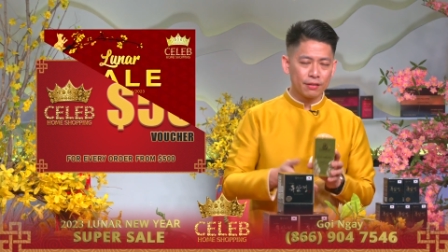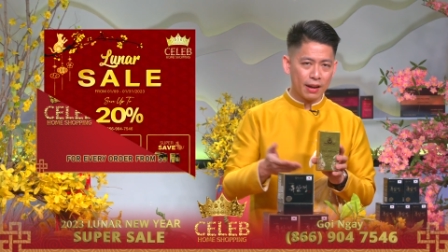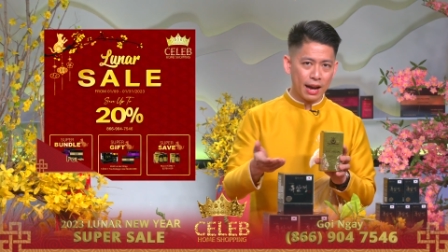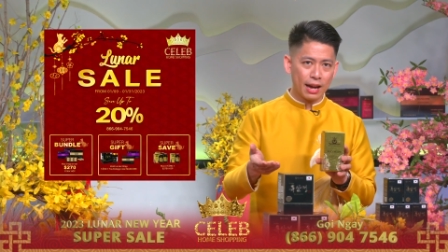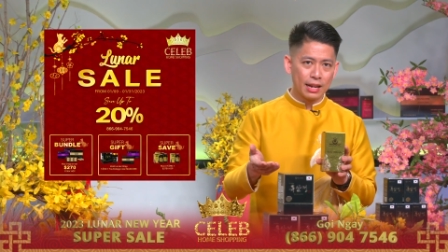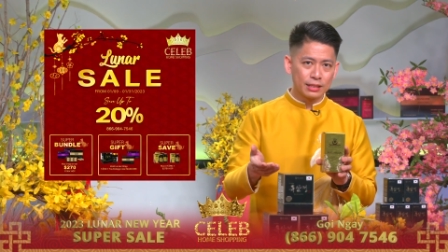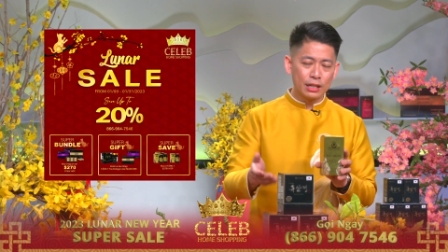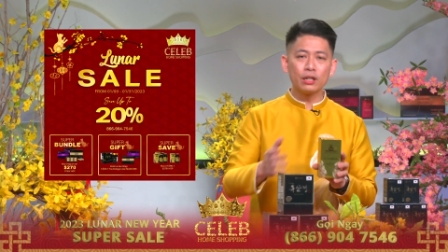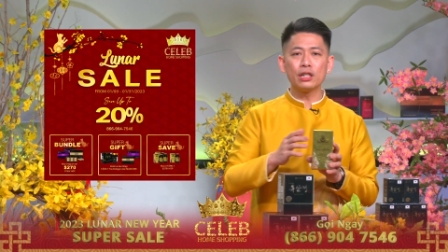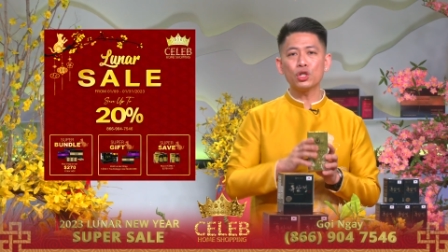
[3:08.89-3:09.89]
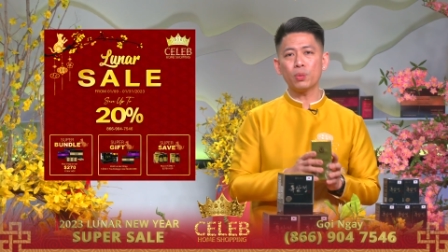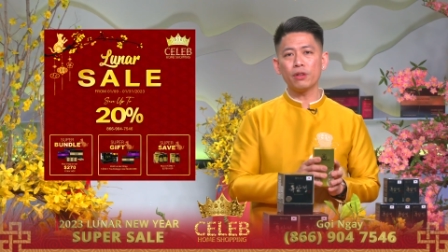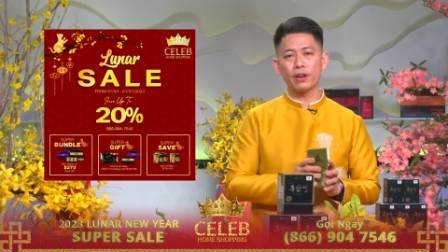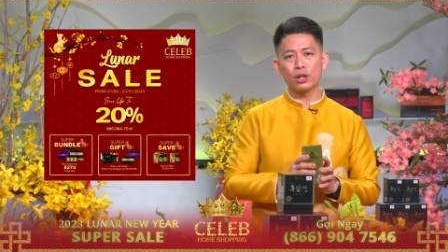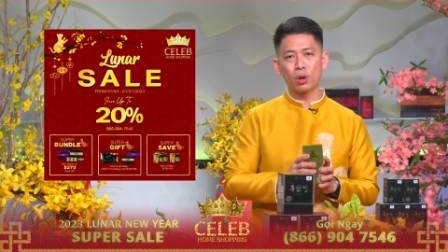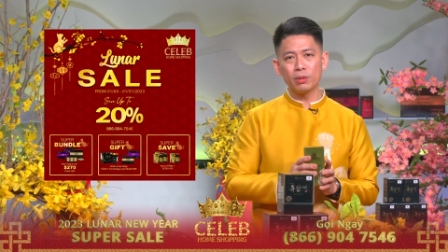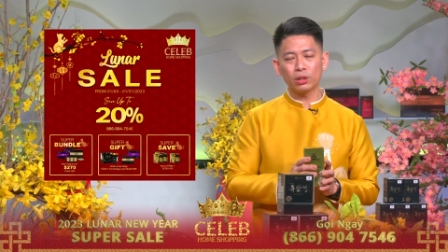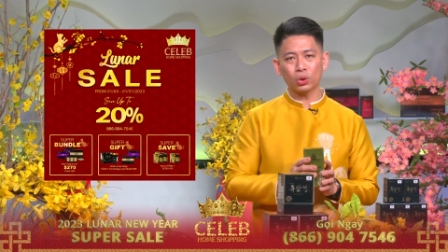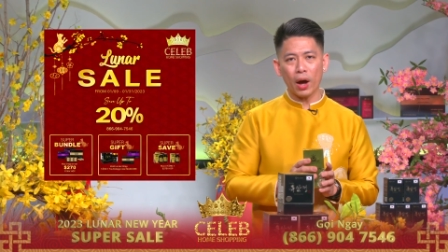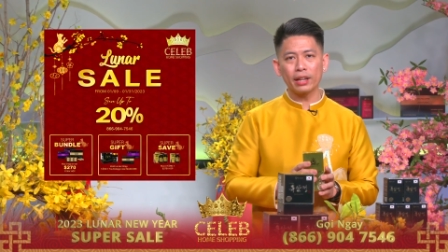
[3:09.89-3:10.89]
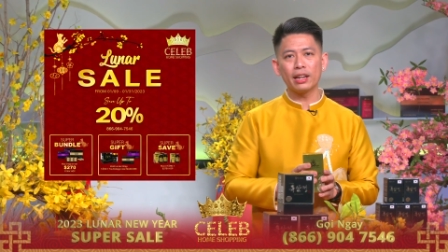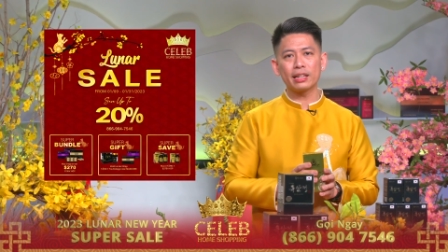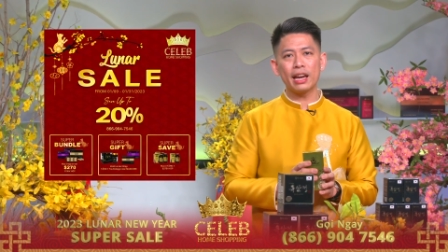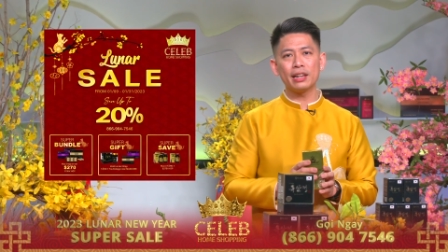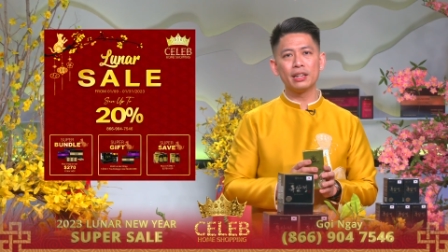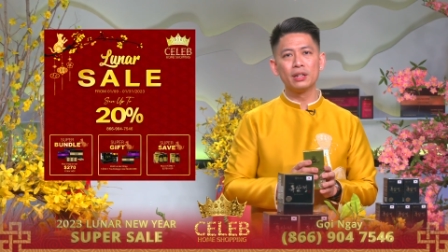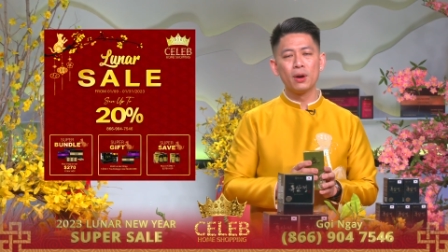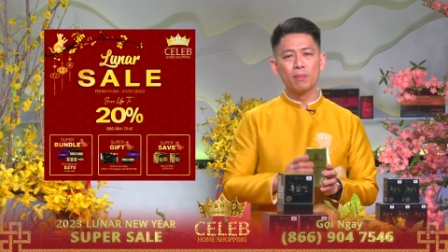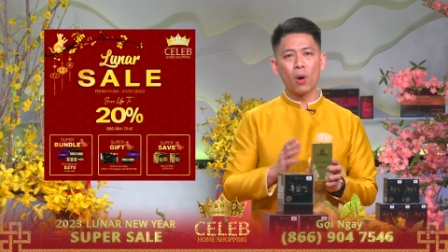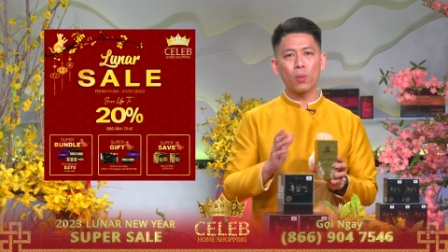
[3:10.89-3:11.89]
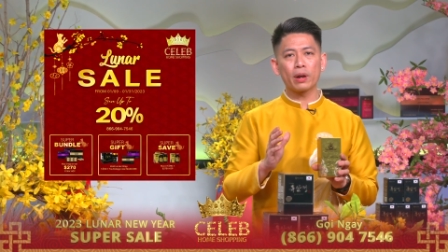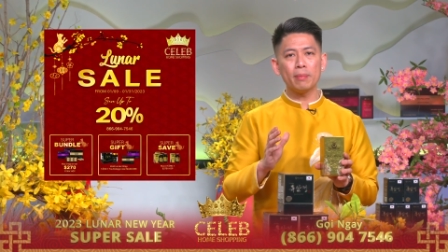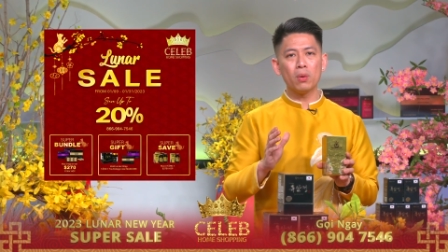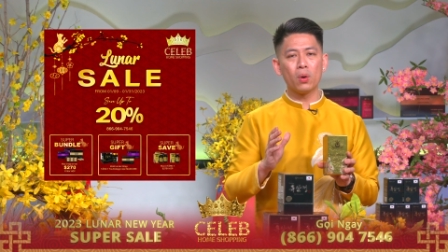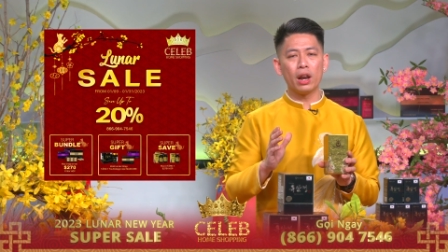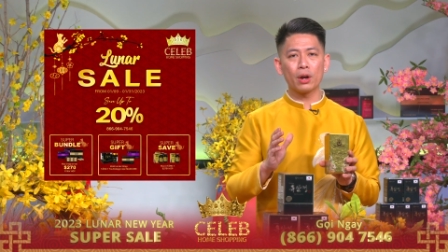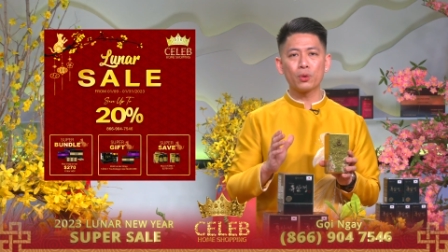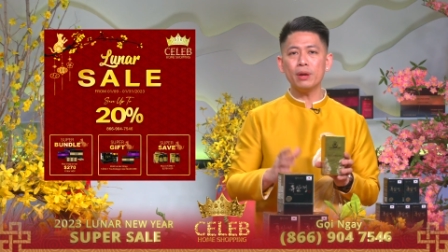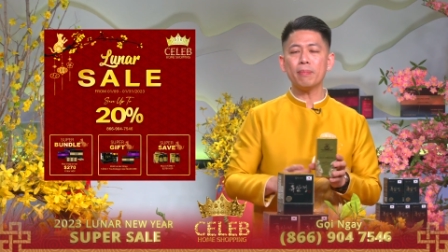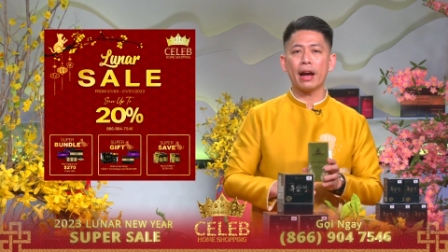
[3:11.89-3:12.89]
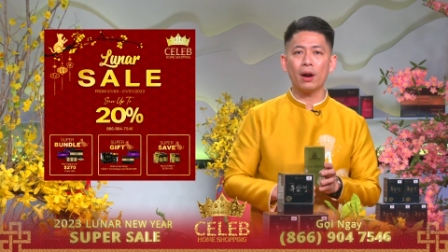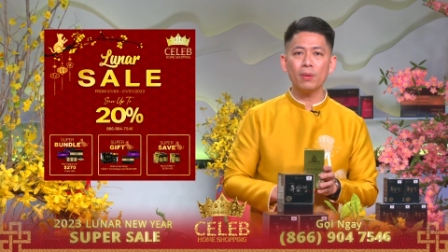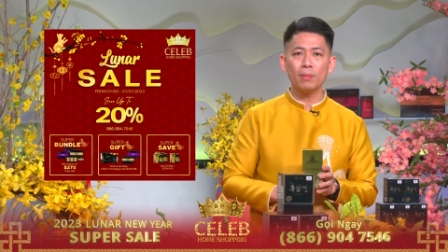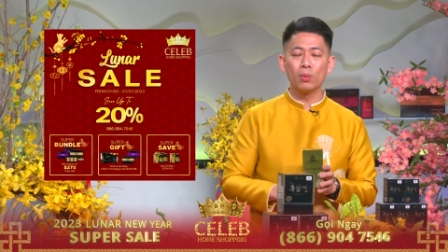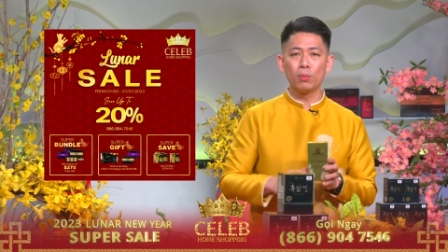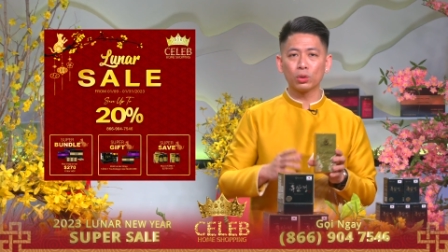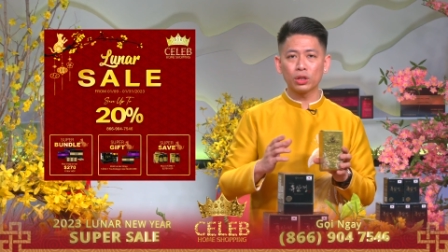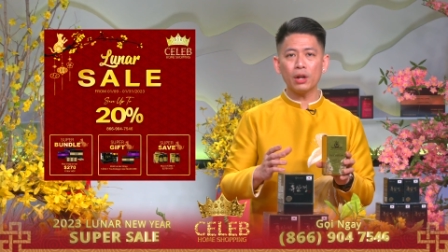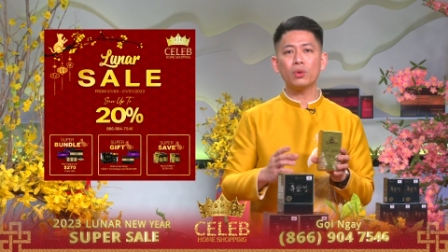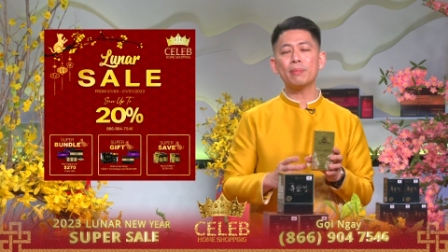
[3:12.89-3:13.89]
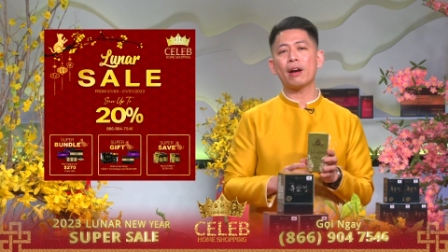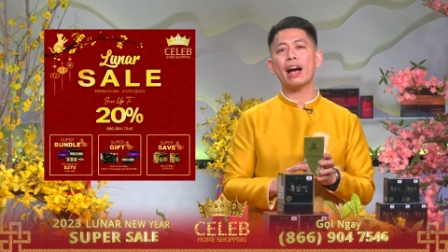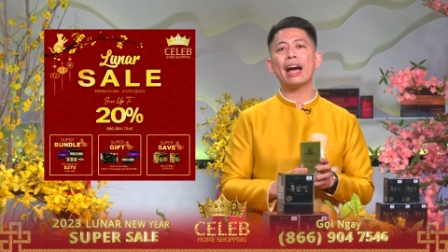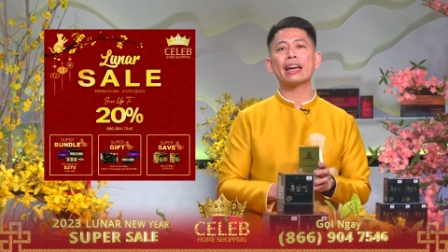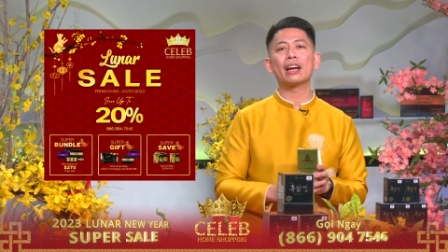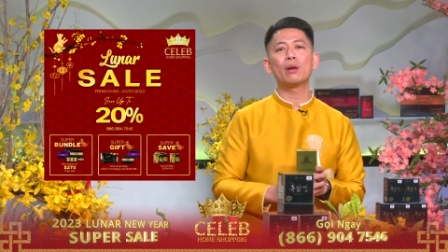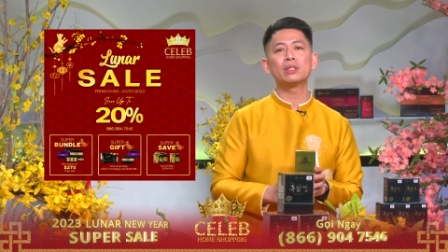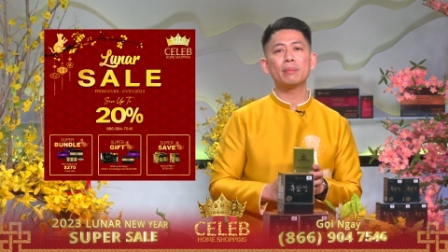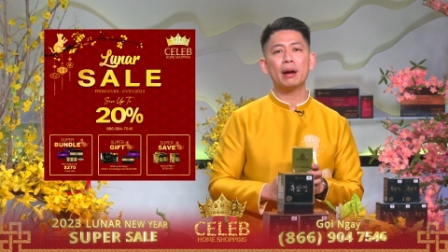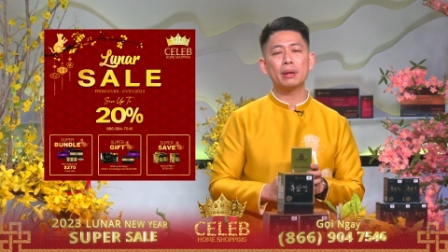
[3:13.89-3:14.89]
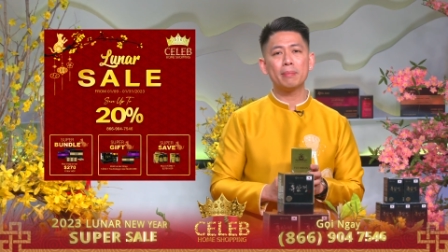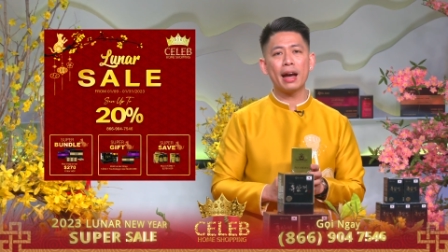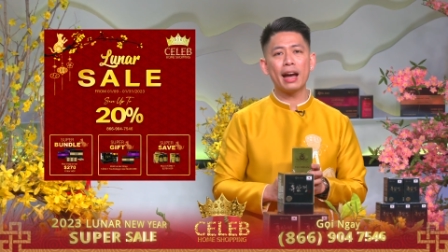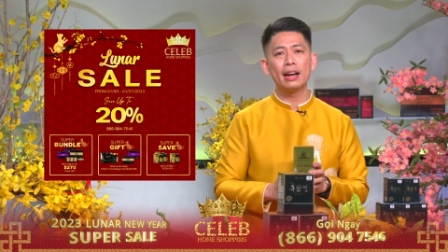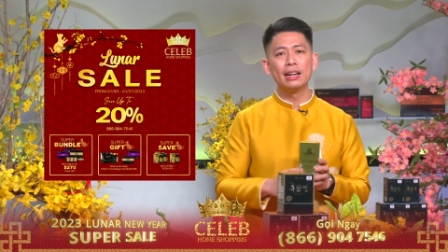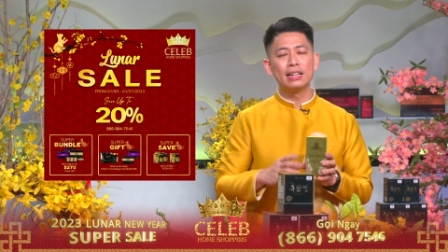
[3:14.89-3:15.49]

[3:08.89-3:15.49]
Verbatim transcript: Và xin được kính chúc quý vị cũng như toàn thể gia đình một cái mùa lễ Quý Mão, mùa Tết Quý Mão 2023